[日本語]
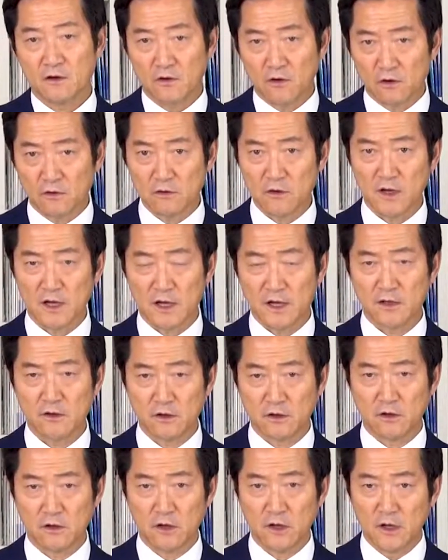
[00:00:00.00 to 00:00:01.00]
今回
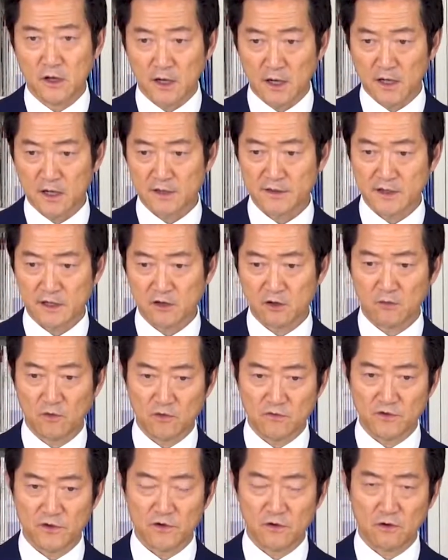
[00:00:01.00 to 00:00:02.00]
のあなたの
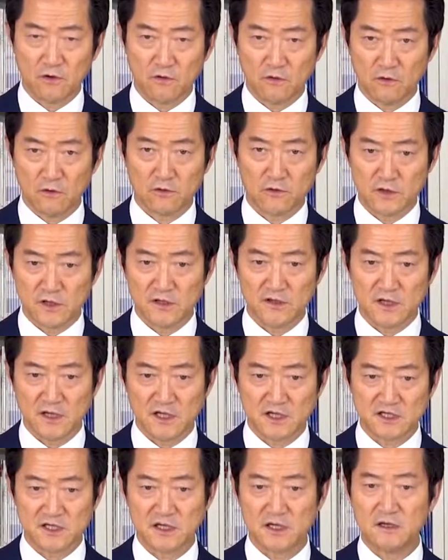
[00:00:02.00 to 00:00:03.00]
目標、ゴールに
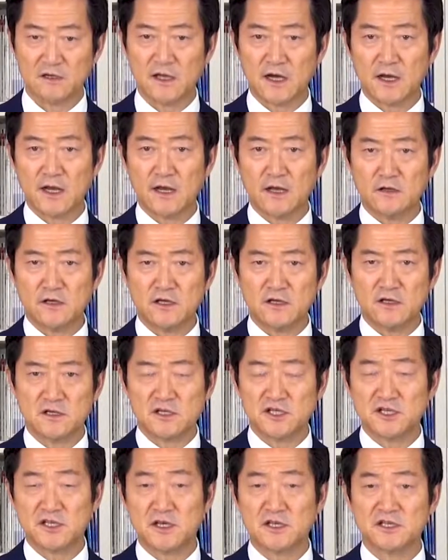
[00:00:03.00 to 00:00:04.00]
対して誰に
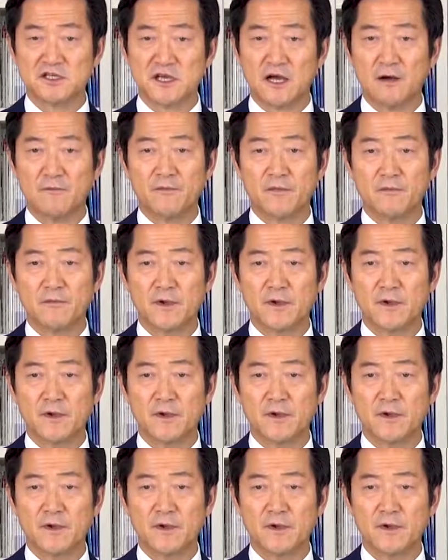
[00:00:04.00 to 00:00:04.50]
支援者、